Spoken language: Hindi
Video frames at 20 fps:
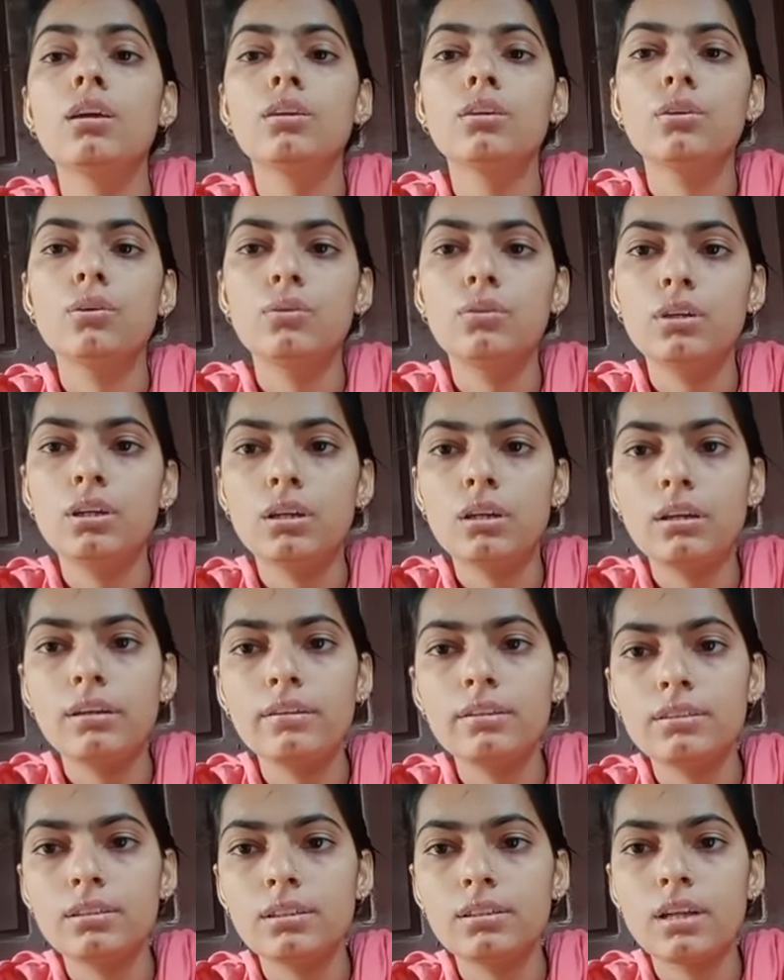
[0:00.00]
क्योंकि कल
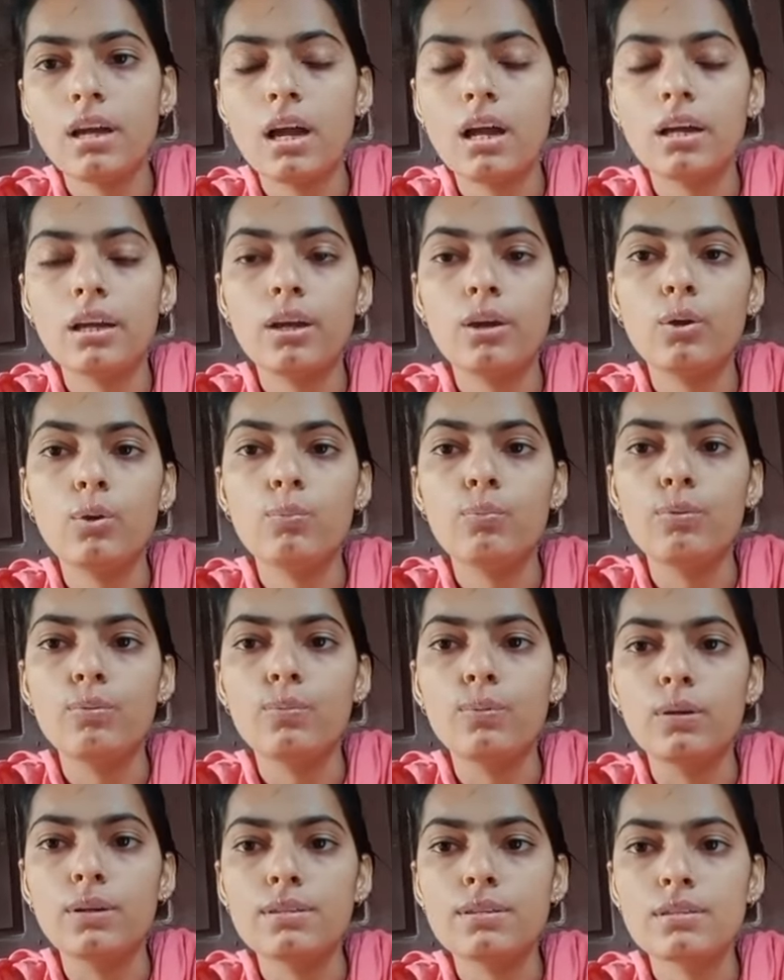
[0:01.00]
रिज़ल्ट आ गया यूपी
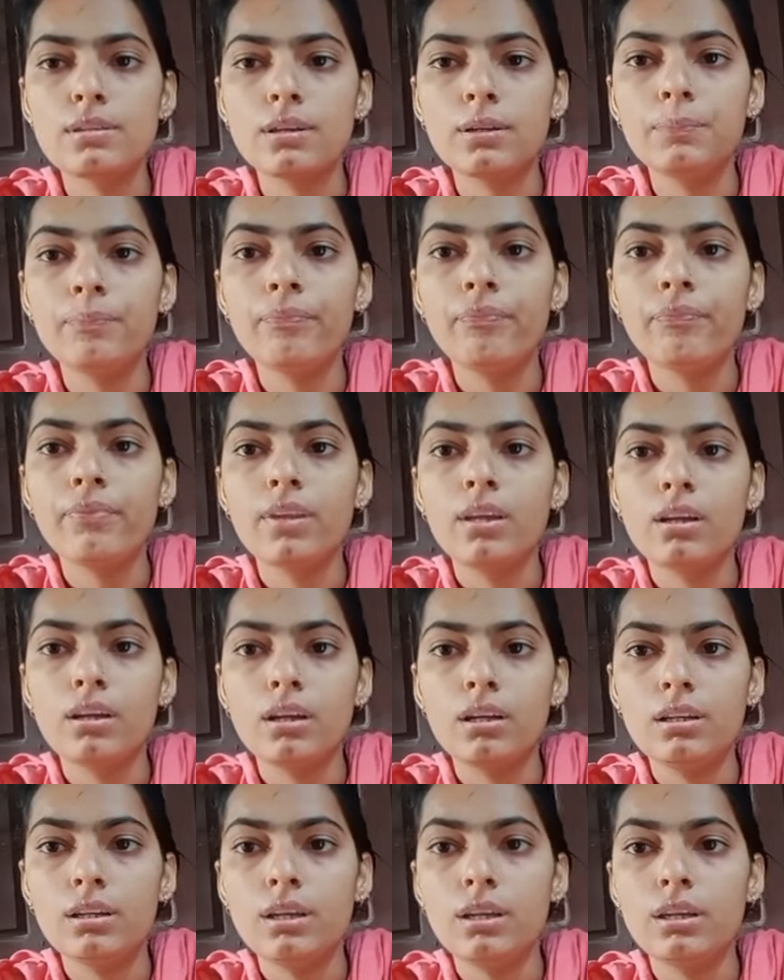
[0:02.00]
पुलिस का
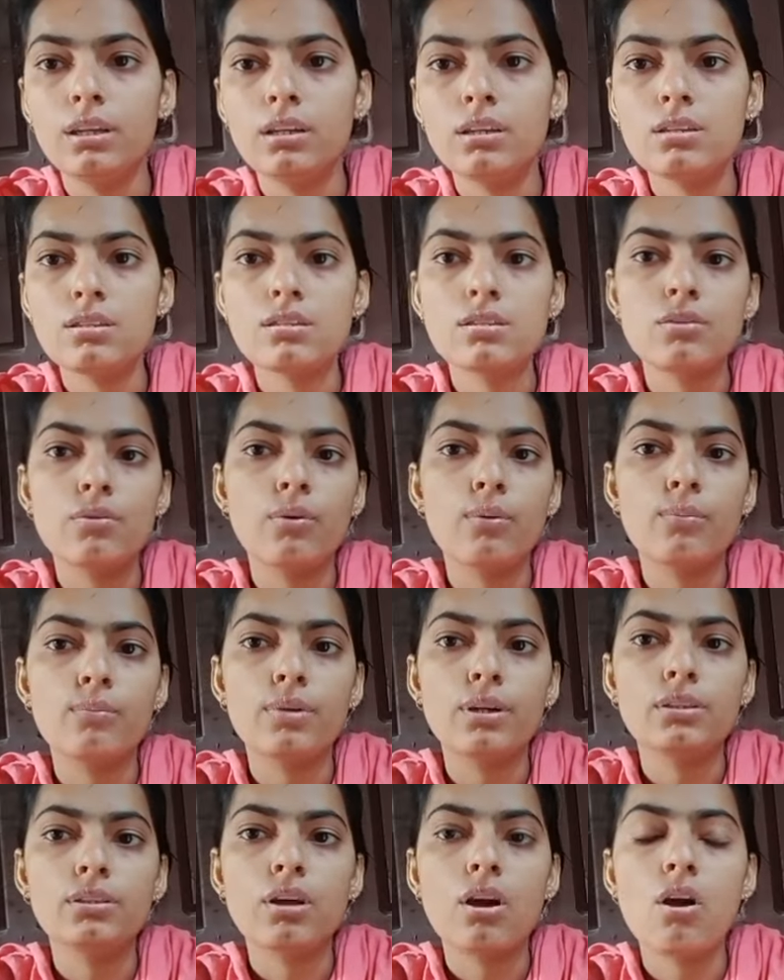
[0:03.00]
कल 21
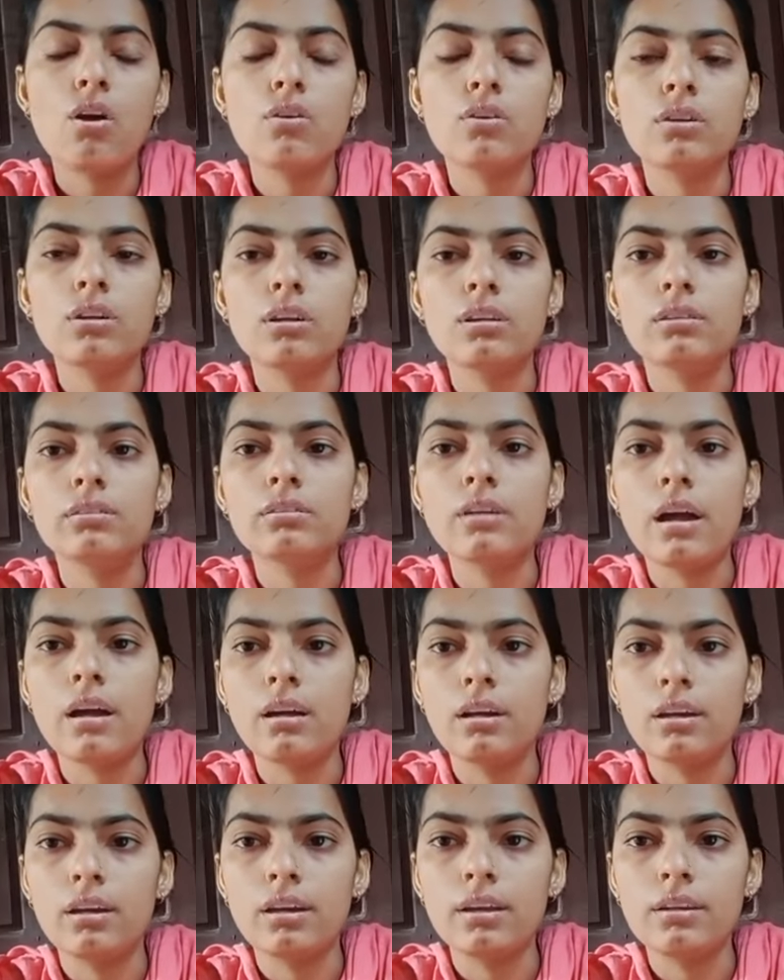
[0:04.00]
नवंबर था और कल आ
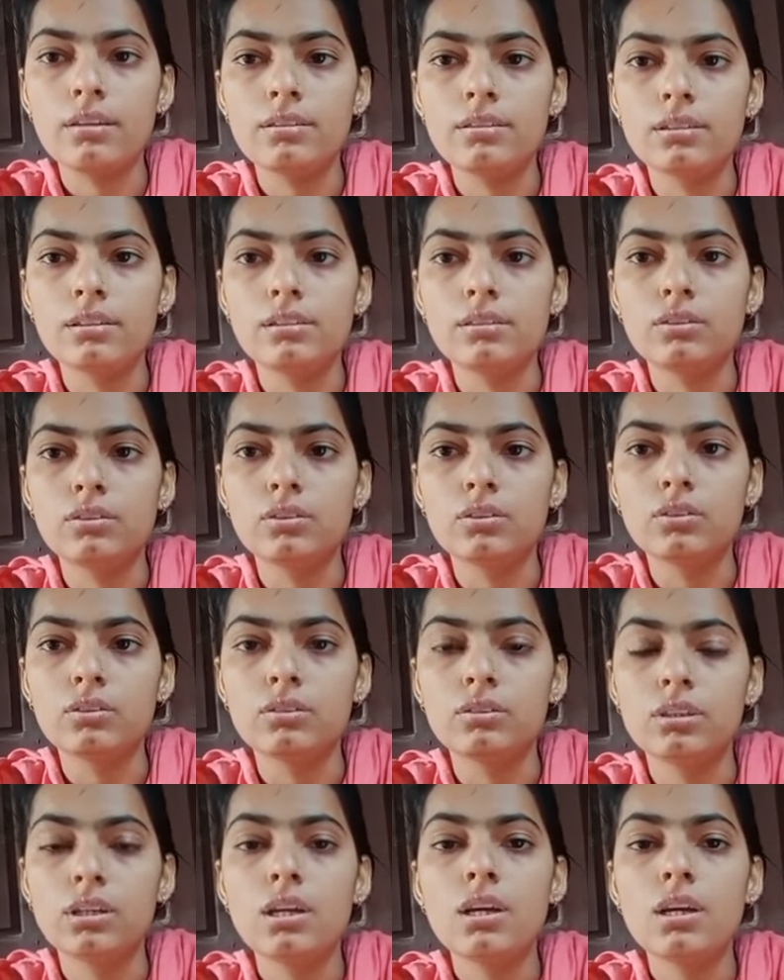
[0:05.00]
गया रिज़ल्ट और